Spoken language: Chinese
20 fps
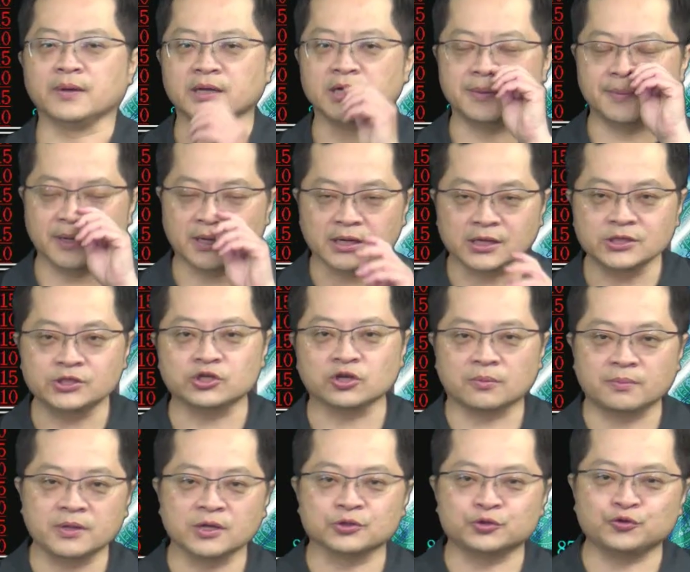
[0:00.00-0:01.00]
你们很久
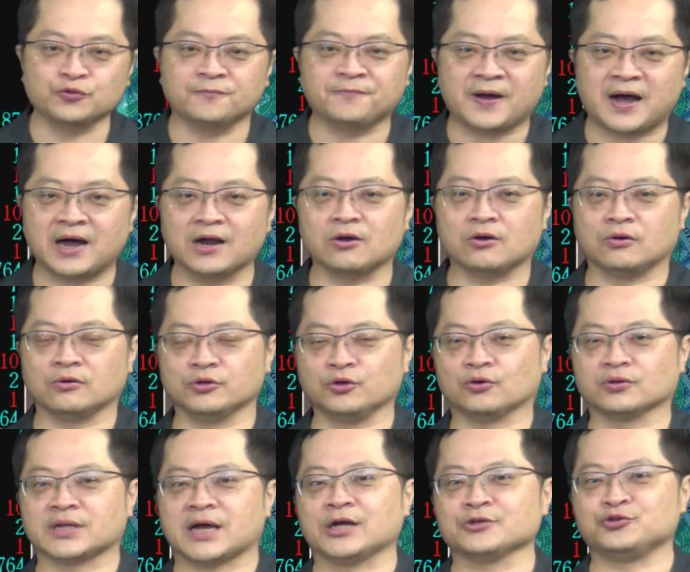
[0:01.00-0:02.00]
没有去发喽，友
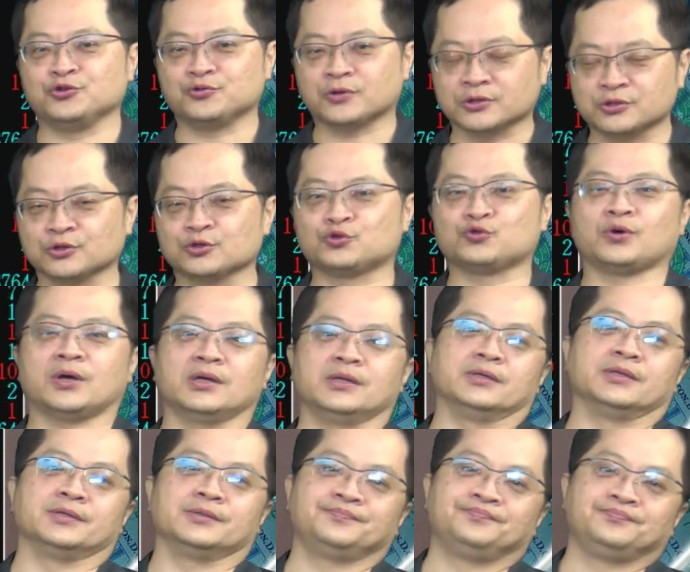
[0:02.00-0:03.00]
达群众就算
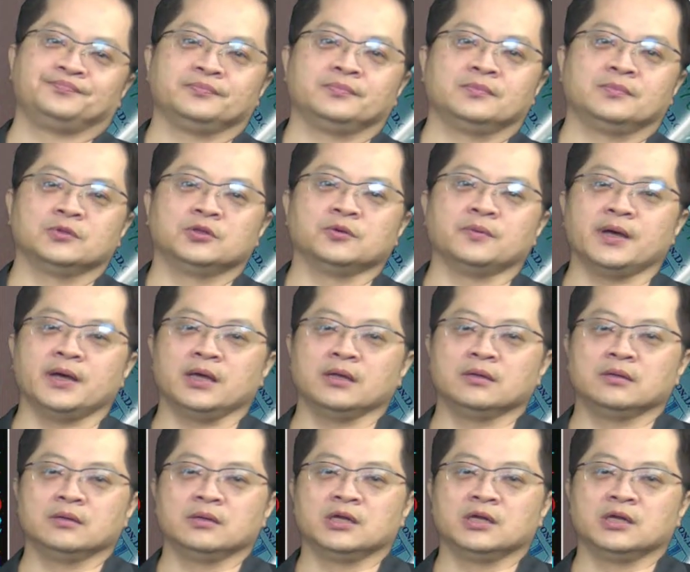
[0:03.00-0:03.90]
了，对不对？